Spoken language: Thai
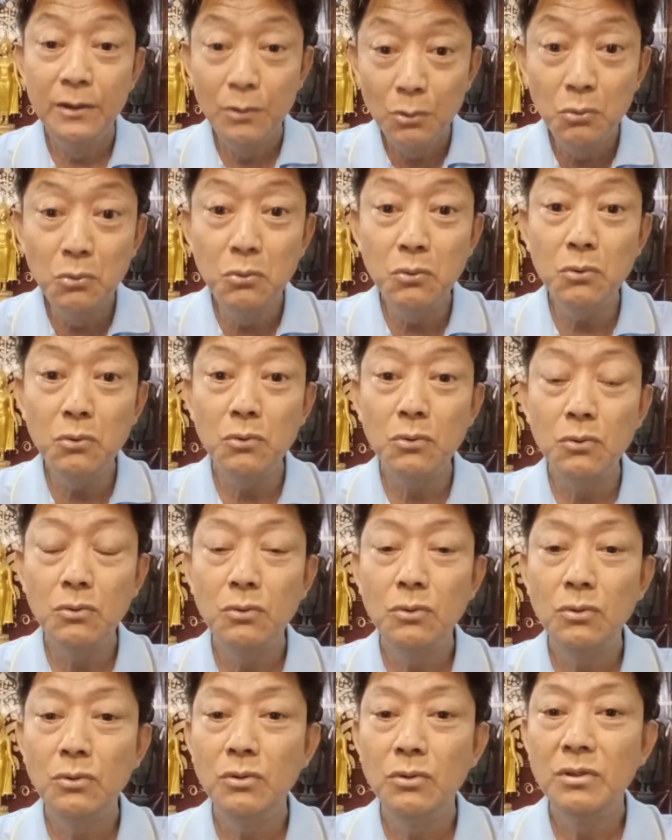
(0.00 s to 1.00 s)
รู้
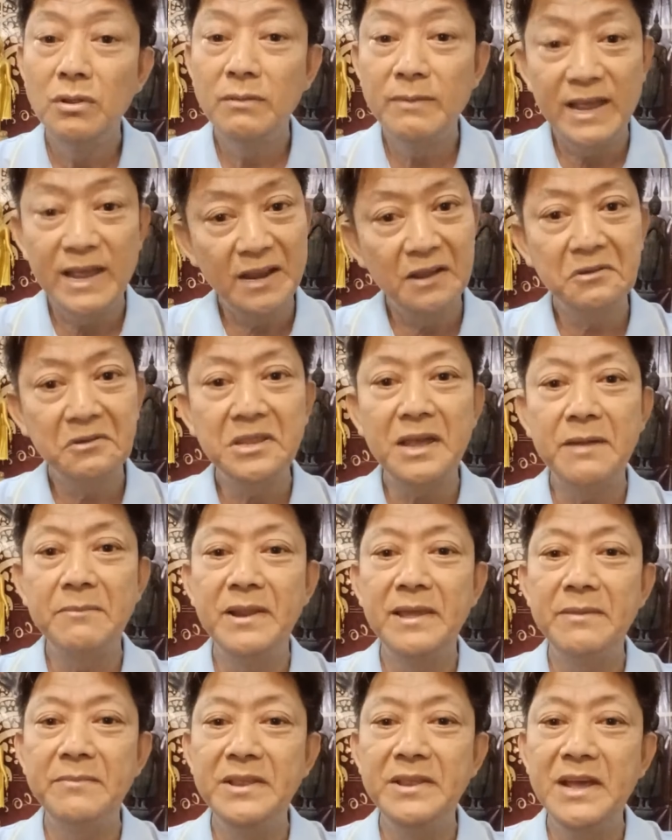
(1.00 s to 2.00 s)
ใช่ไหมเราก็ทำ
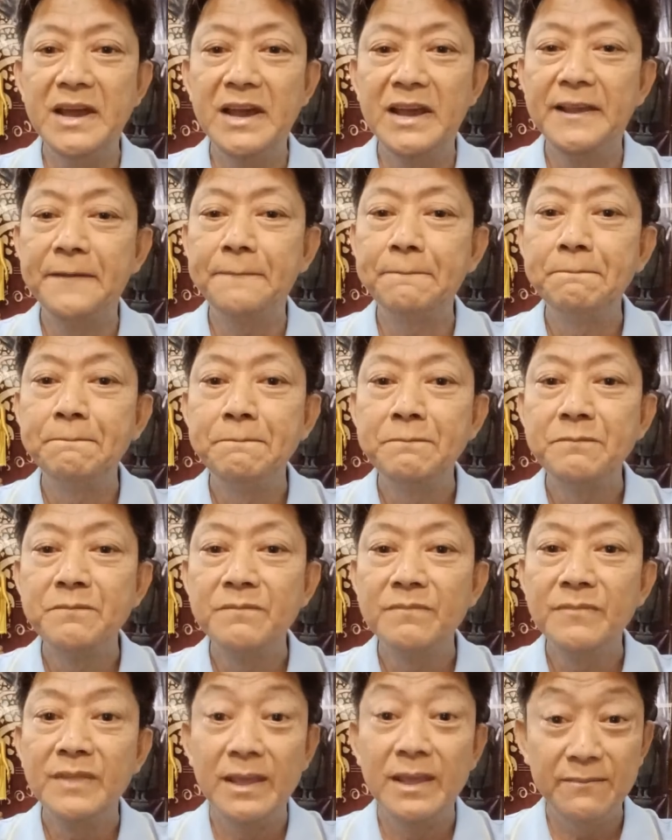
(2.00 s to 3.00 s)
อะไรไม่ได้
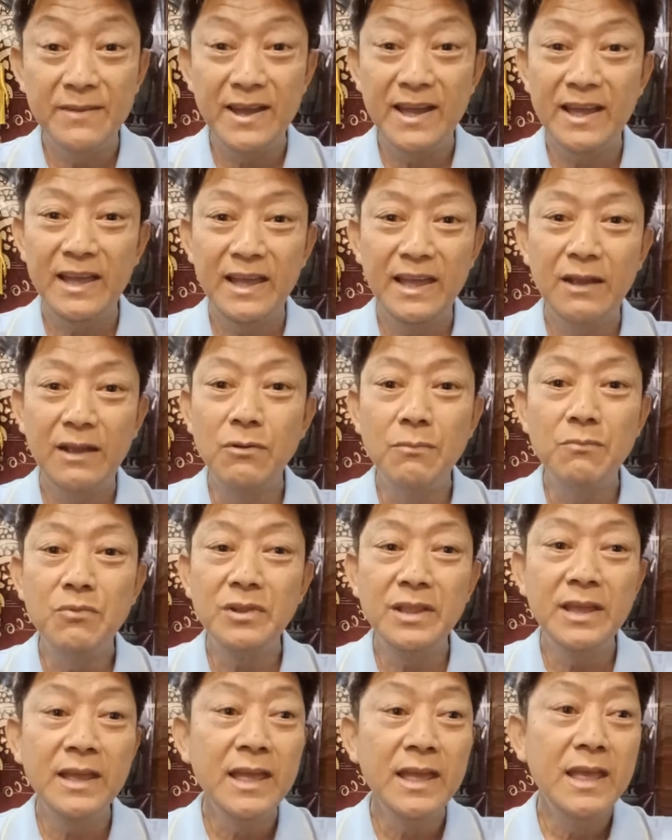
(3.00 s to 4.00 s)
เห็นไหมไอ้คนพว
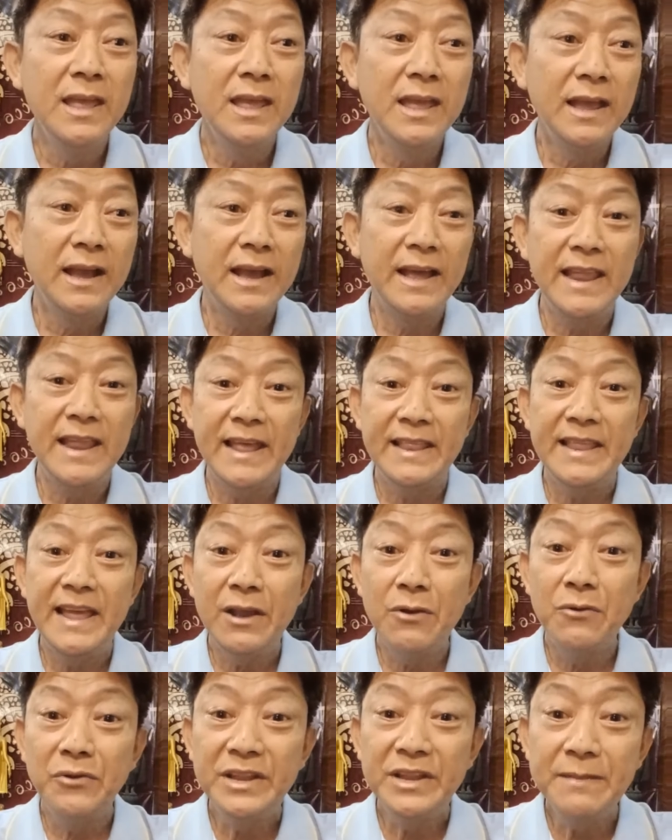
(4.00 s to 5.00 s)
กนี้ขนาดได้
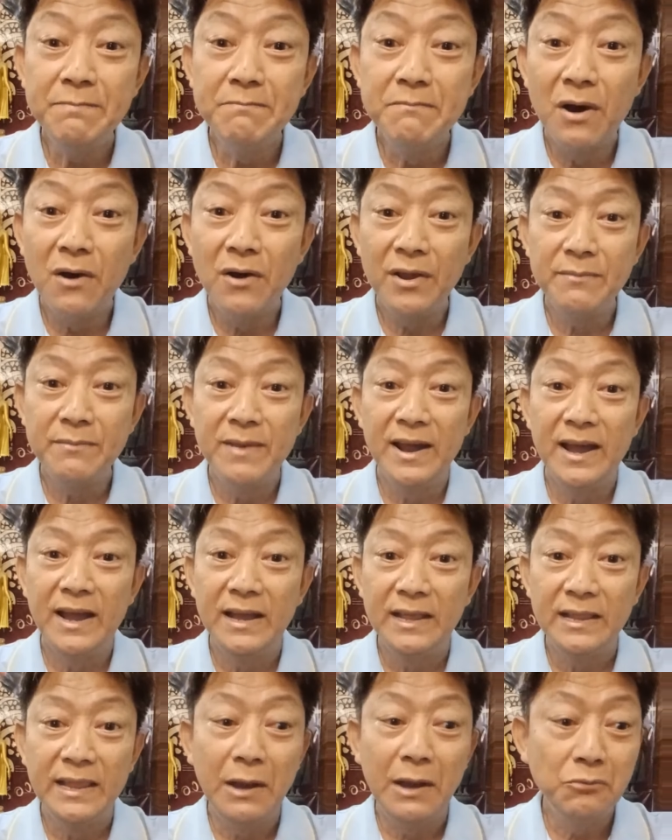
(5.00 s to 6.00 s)
โกลเด้นบอยมา
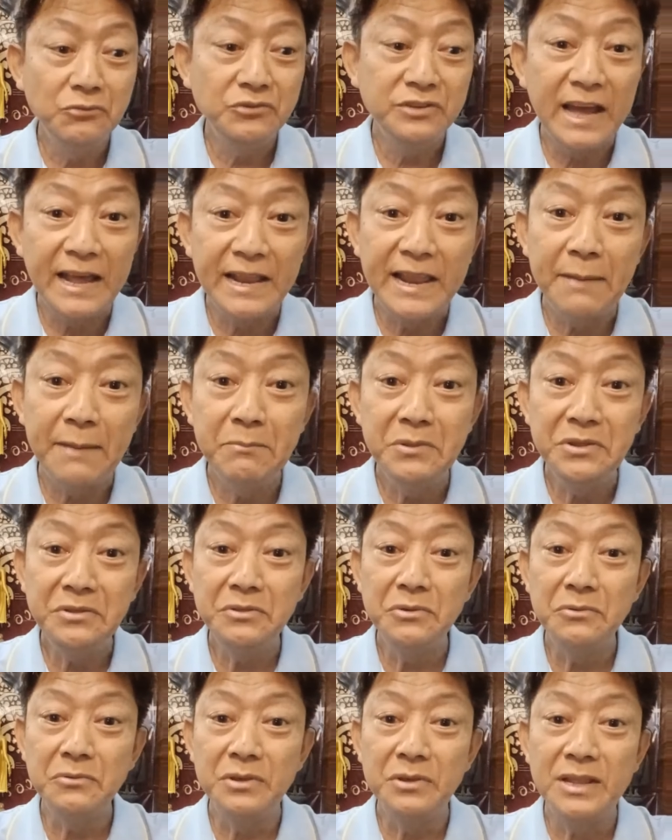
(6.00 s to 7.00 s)
เราอุตส่าห์นำพิ
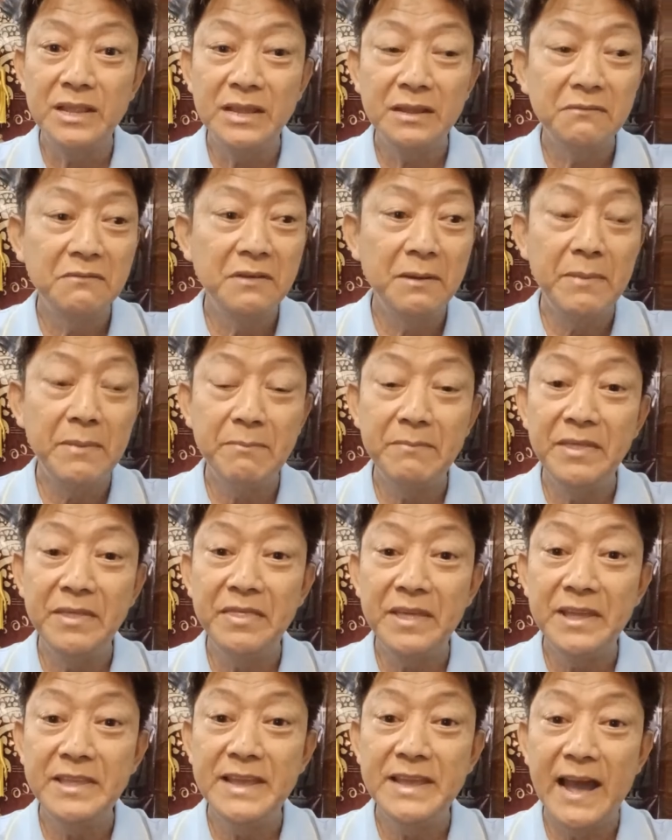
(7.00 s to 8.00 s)
สูจน์นะว่ามันเป็น
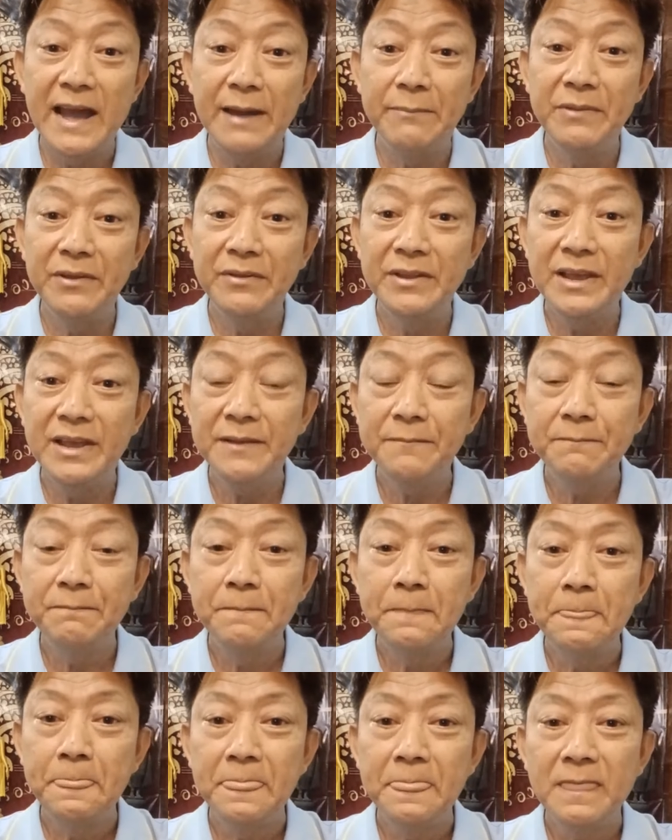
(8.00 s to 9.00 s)
สยามแล้วนะ
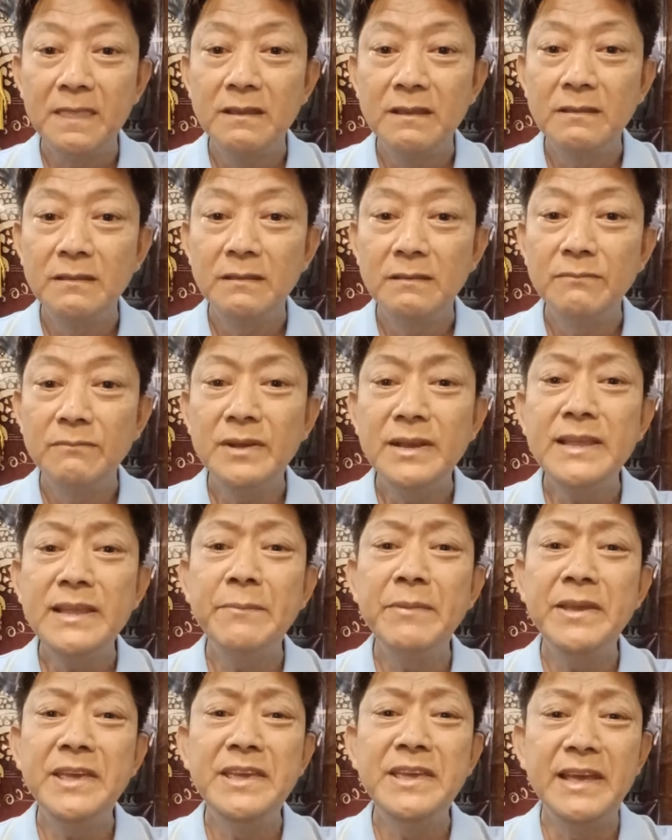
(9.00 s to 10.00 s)
มันก็ยัง
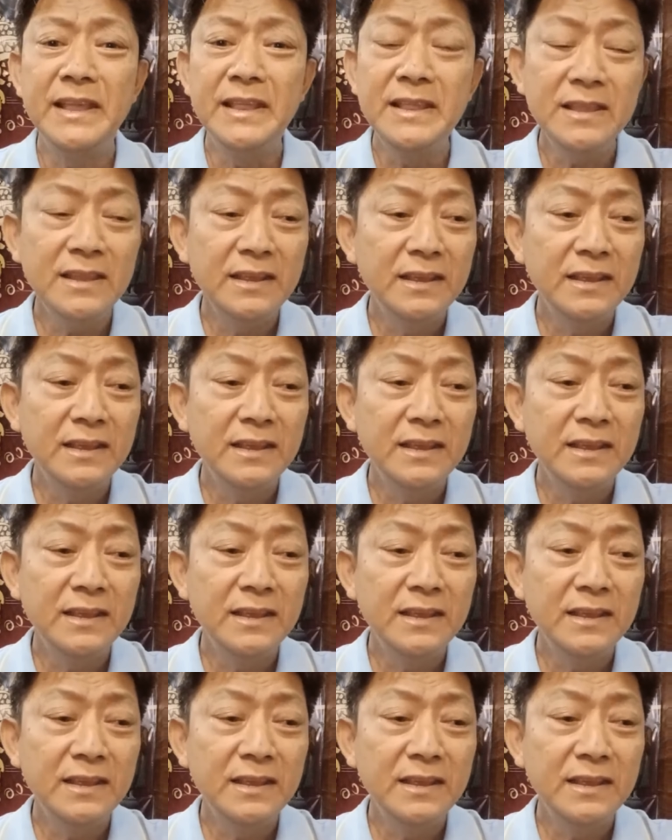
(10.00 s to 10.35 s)
ไปเขียน